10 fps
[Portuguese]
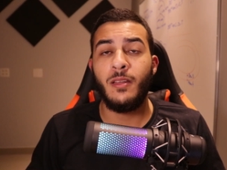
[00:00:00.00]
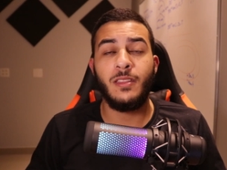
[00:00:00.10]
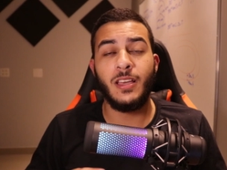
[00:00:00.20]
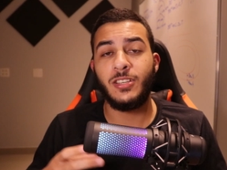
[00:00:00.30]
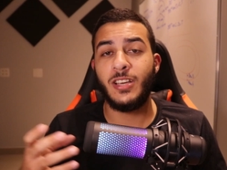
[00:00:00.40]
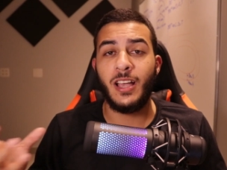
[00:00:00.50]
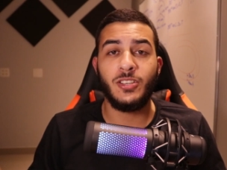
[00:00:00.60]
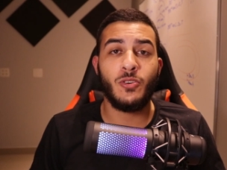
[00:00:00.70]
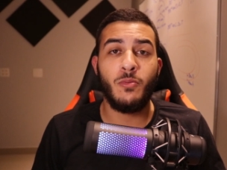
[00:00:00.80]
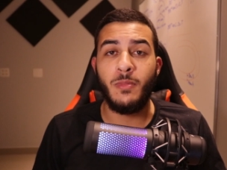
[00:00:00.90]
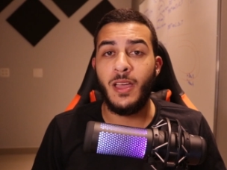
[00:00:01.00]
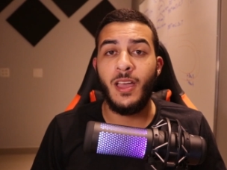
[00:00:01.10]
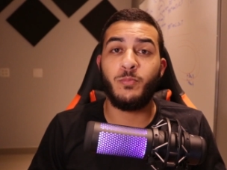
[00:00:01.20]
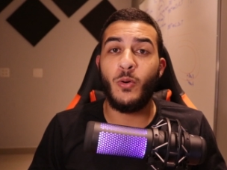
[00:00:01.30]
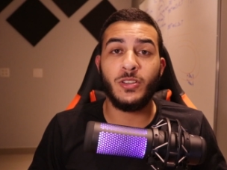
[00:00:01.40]
deixar de comer,
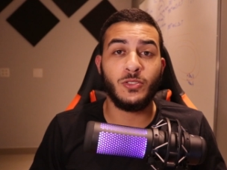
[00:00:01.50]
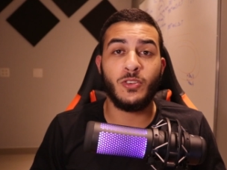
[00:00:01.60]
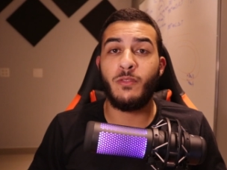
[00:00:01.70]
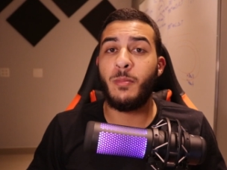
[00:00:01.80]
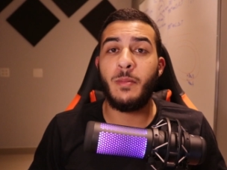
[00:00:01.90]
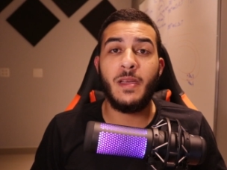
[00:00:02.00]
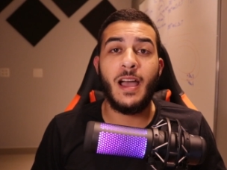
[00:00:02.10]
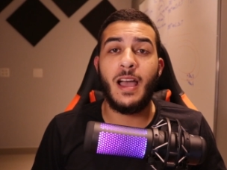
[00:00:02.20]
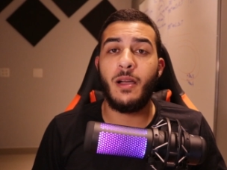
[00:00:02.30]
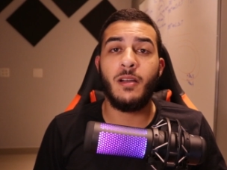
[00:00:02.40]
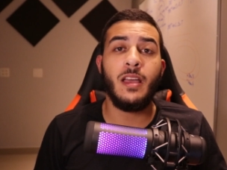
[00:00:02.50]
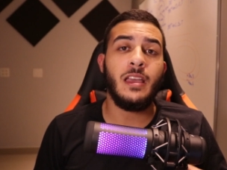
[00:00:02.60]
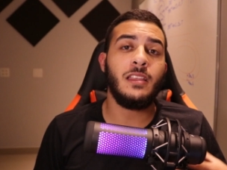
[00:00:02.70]
poxa, eu só vou beber água